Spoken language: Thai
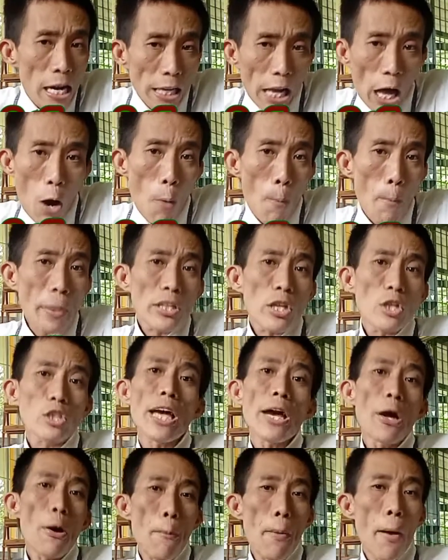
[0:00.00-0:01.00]
เราไม่ต้อง
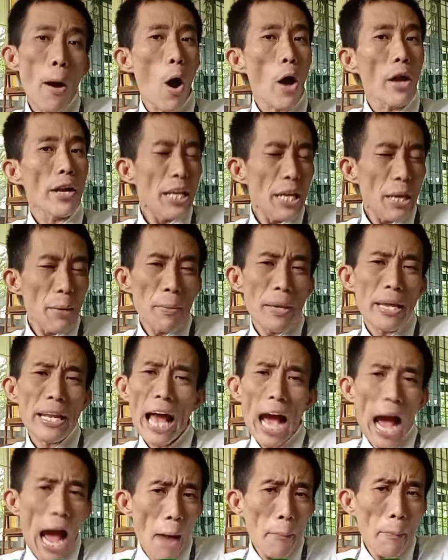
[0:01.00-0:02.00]
ใช้อุปกรณ์ที่มี
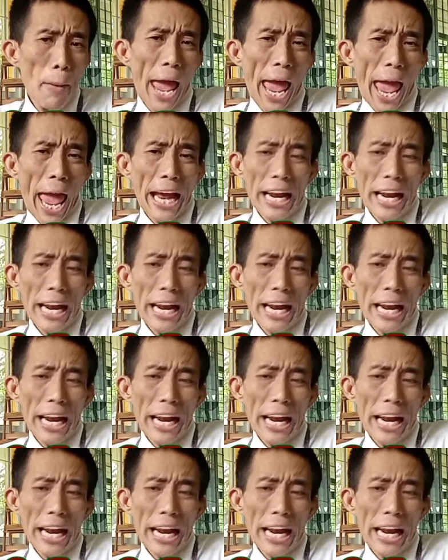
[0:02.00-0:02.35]
ราคาแพ